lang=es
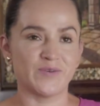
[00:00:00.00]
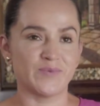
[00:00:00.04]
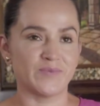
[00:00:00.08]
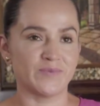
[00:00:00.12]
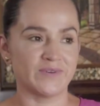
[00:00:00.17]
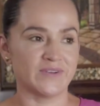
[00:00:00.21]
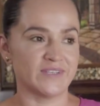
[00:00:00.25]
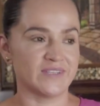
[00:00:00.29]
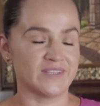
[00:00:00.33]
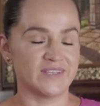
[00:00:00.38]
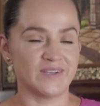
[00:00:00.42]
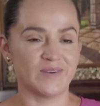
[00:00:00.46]

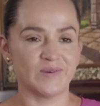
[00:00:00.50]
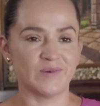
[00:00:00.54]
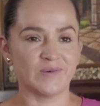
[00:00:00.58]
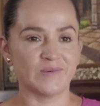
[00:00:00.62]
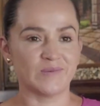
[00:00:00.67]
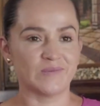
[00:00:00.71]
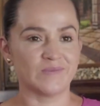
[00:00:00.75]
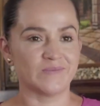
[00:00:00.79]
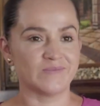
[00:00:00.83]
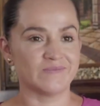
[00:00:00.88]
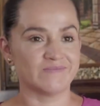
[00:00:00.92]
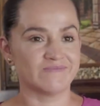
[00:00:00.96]
como le
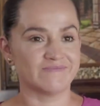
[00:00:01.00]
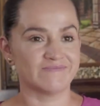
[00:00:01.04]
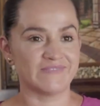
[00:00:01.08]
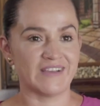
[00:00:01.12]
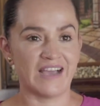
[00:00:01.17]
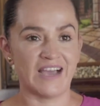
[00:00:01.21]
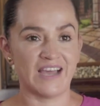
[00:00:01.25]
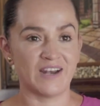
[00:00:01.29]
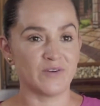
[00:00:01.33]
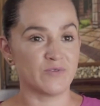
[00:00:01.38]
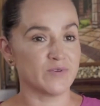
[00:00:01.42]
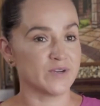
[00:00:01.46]
digo,
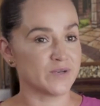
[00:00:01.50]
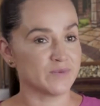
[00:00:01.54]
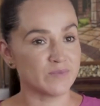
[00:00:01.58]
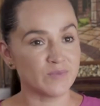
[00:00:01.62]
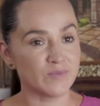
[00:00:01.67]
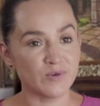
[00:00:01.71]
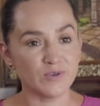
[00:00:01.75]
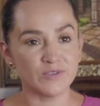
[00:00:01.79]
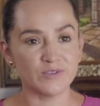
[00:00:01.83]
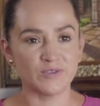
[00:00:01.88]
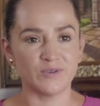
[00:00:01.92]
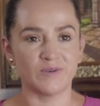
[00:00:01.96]
algo
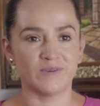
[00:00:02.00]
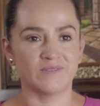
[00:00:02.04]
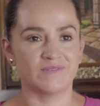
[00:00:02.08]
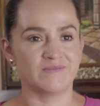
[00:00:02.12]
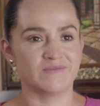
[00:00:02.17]
hermoso.